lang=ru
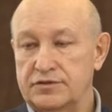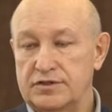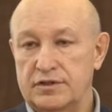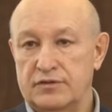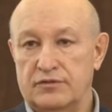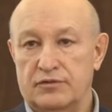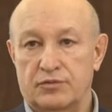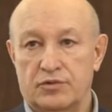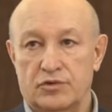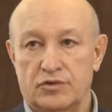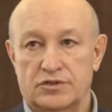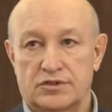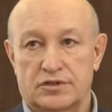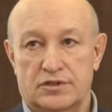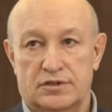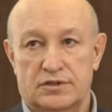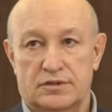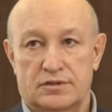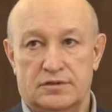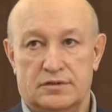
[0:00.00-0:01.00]
и все вопросы
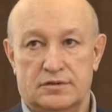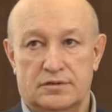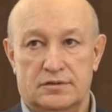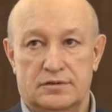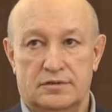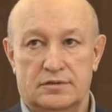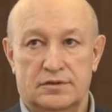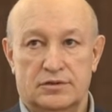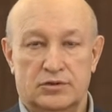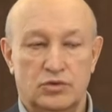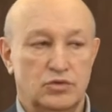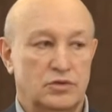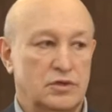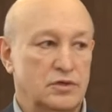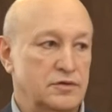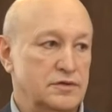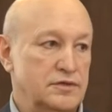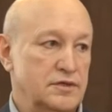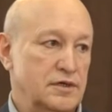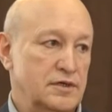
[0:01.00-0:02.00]
э,
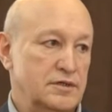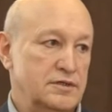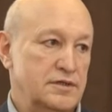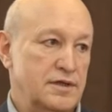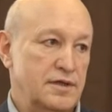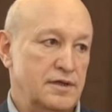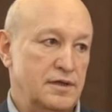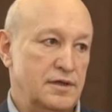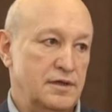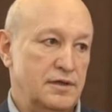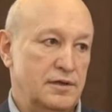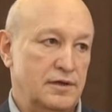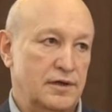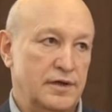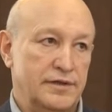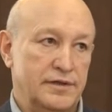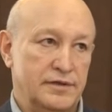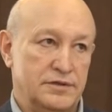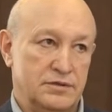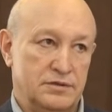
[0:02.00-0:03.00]
ртутного загрязнения, они
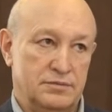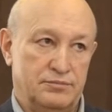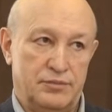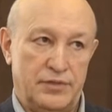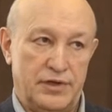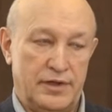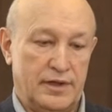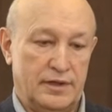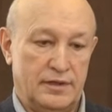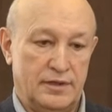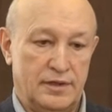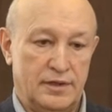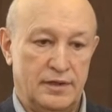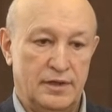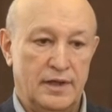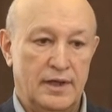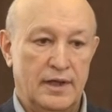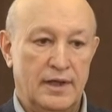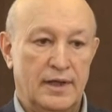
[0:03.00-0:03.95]
для нас понятно,